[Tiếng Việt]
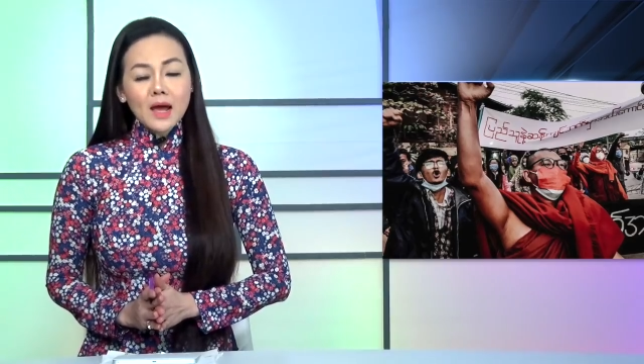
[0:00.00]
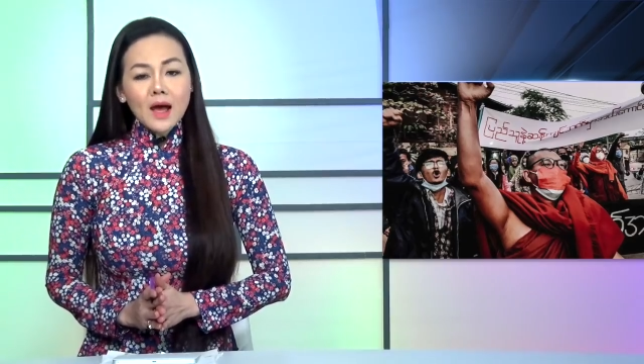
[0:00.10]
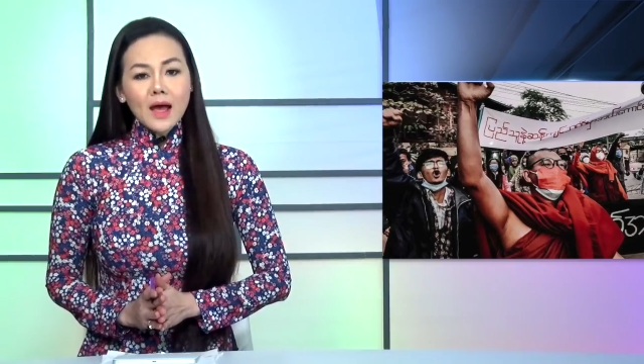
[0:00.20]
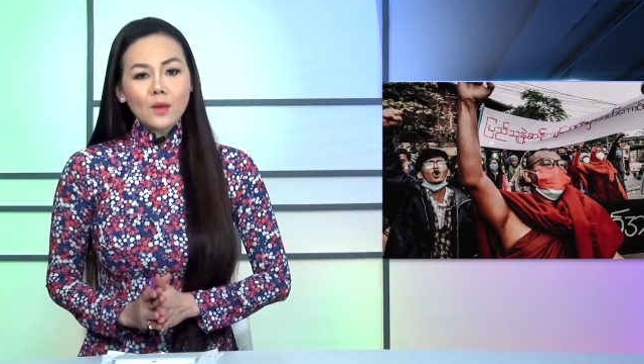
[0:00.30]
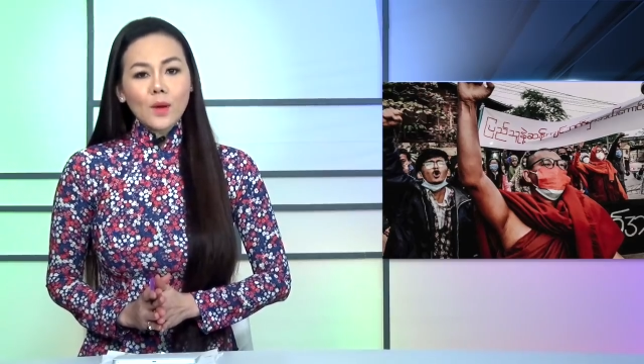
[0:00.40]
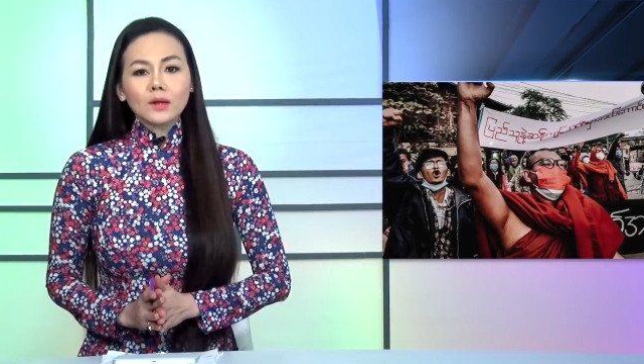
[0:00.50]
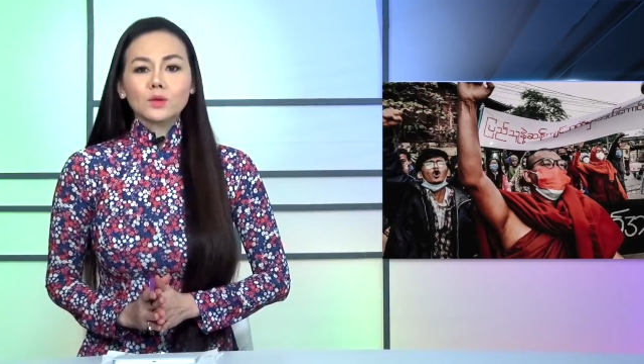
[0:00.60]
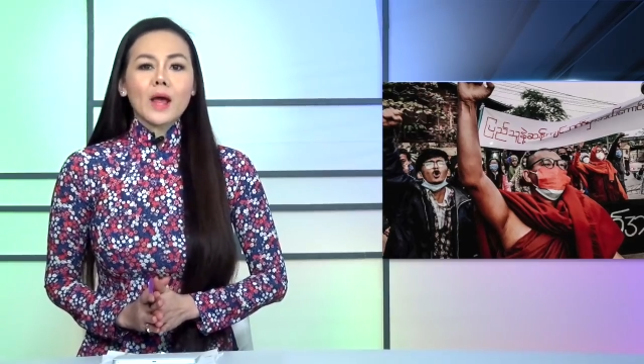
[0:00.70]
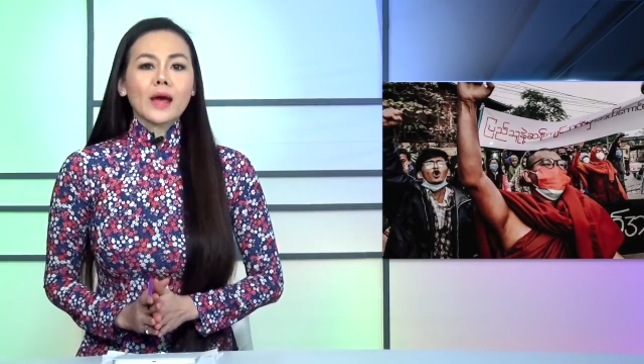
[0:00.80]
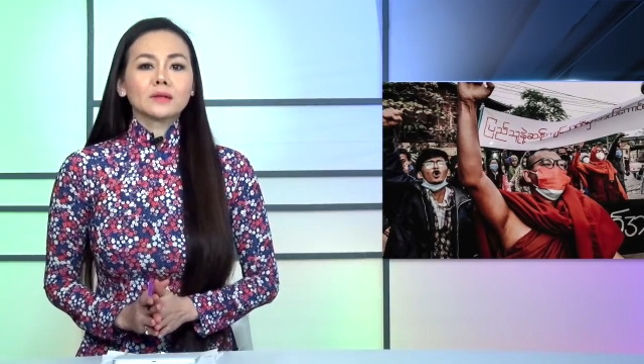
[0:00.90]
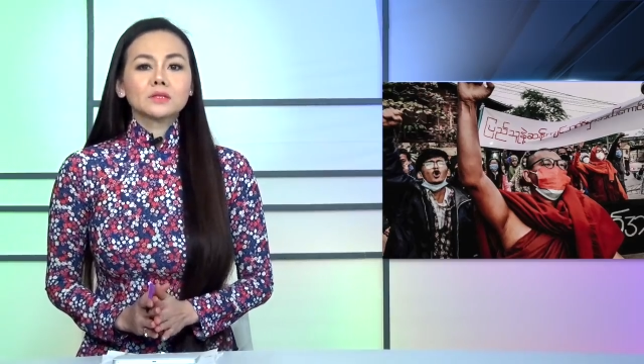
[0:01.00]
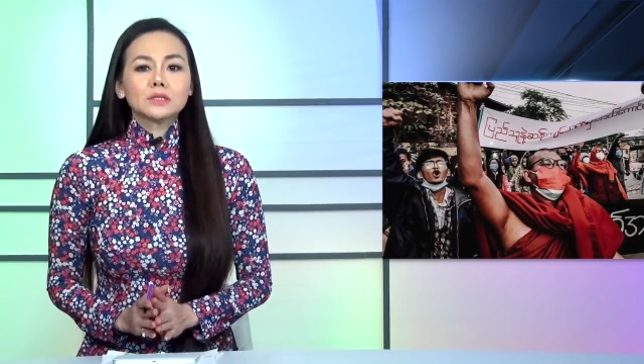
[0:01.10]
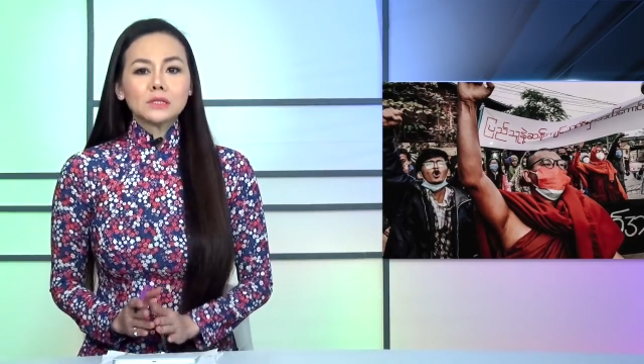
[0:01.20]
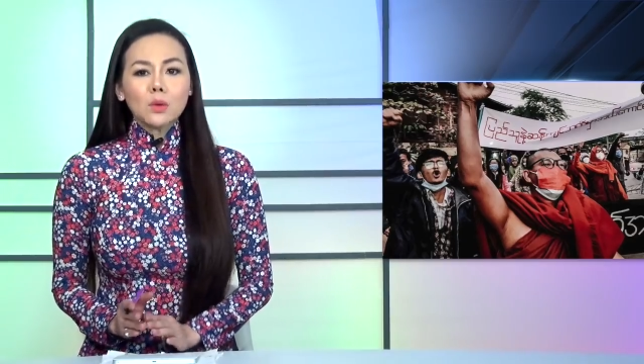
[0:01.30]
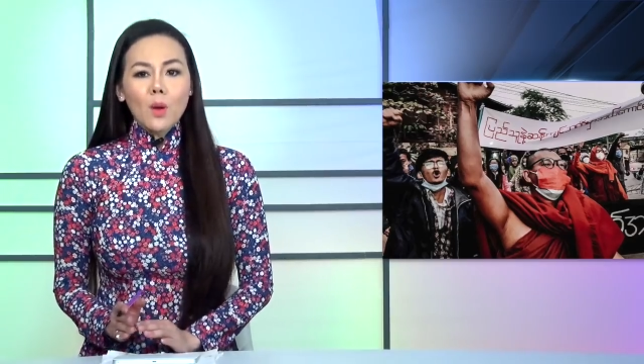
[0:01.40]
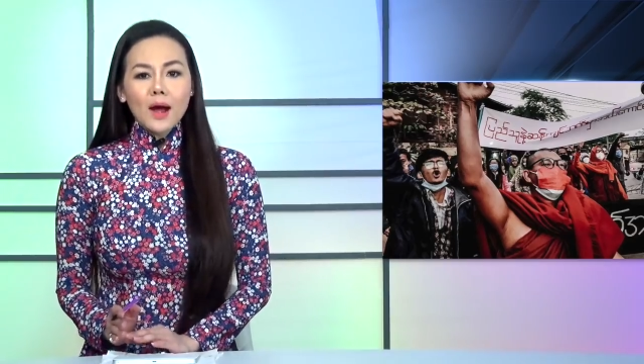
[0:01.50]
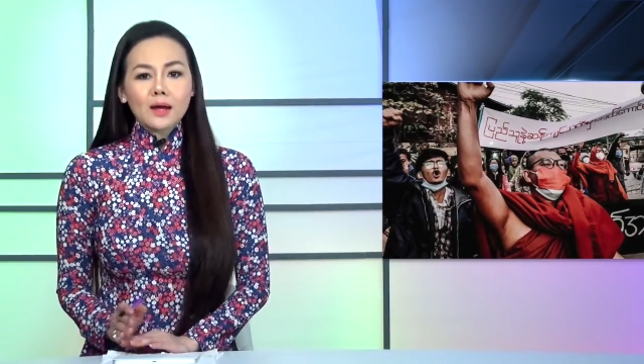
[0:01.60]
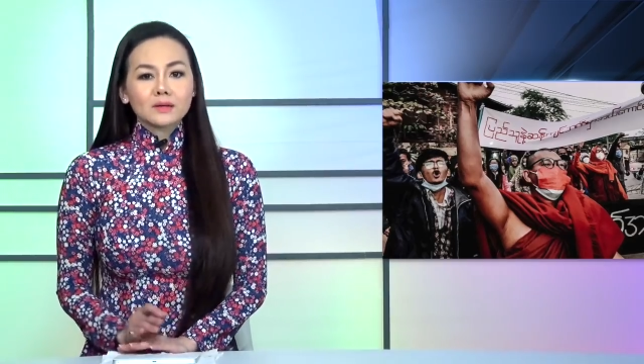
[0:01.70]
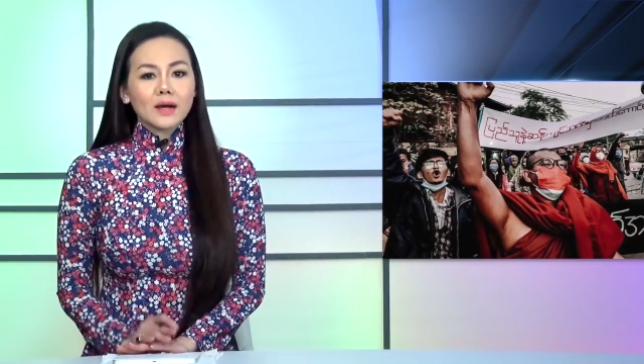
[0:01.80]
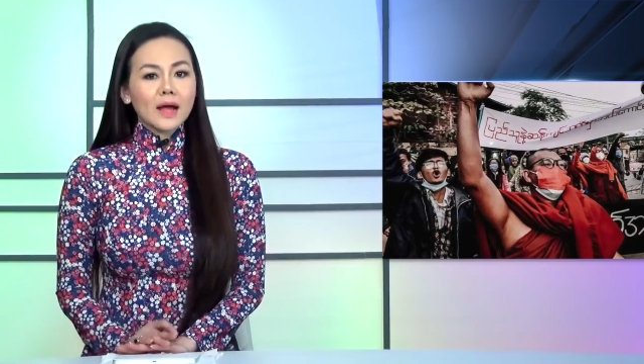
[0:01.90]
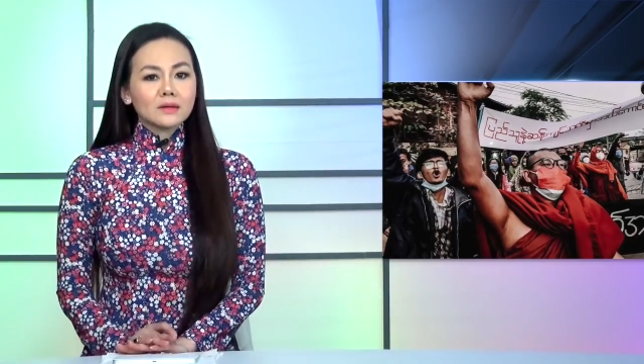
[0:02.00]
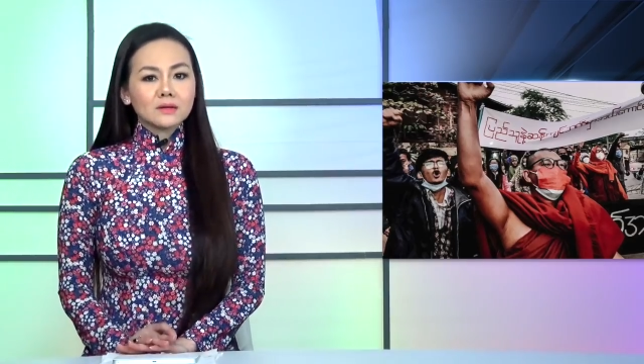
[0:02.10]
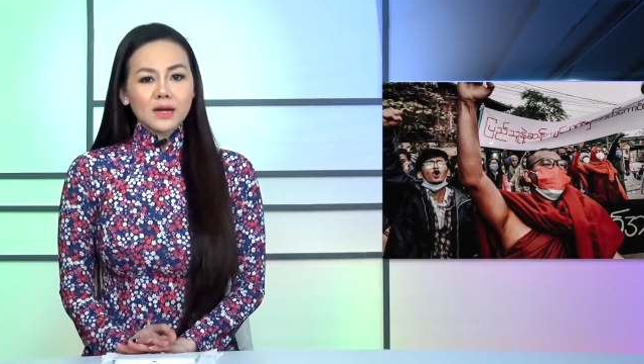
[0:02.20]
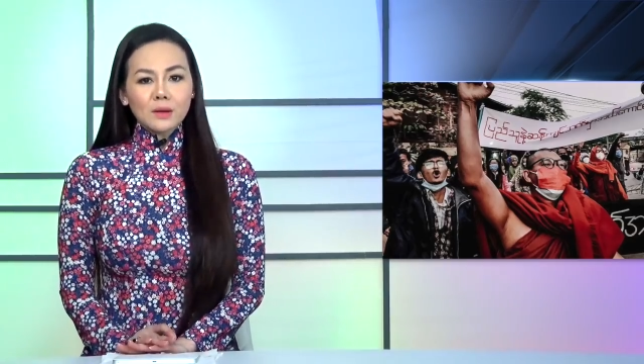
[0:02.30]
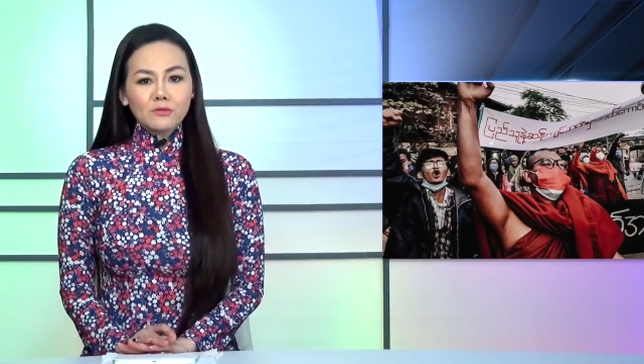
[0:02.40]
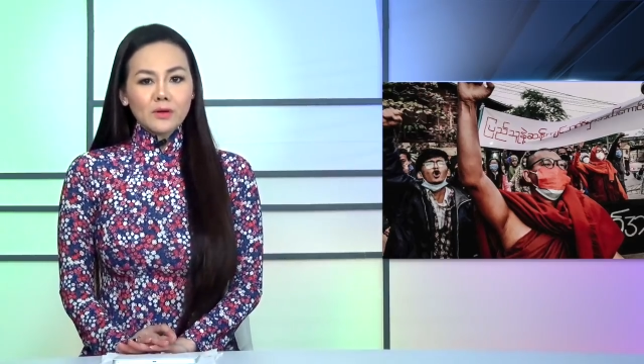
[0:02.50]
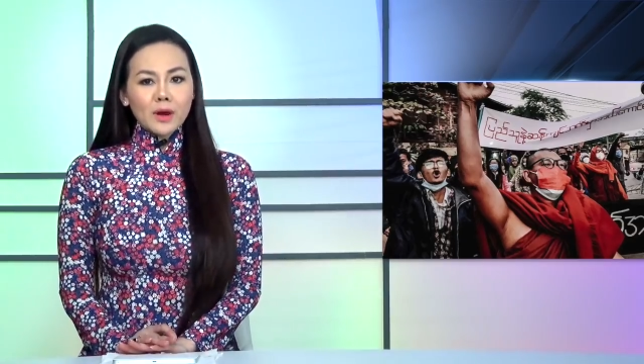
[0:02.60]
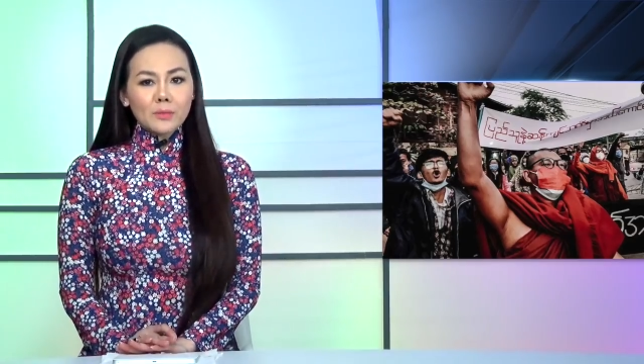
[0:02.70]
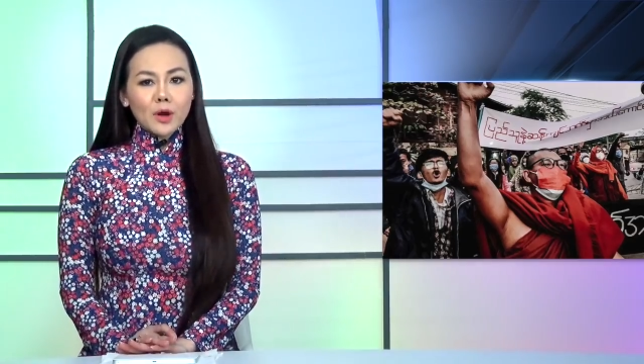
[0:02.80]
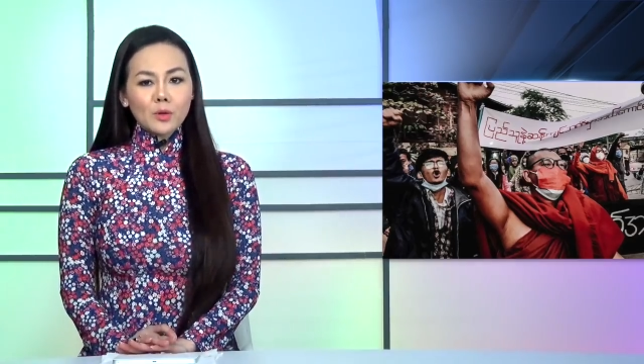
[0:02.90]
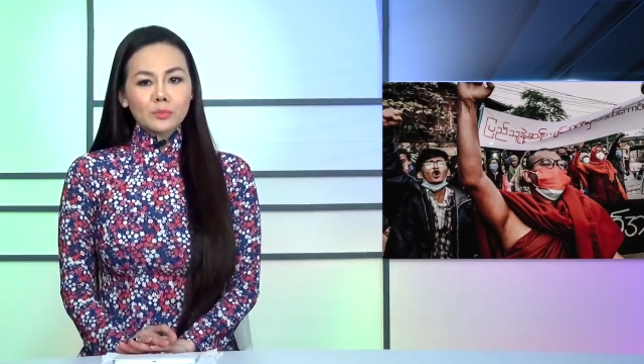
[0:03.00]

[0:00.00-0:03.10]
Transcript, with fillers: 2 quả lựu đạn trưa qua đã được ném vào đám đông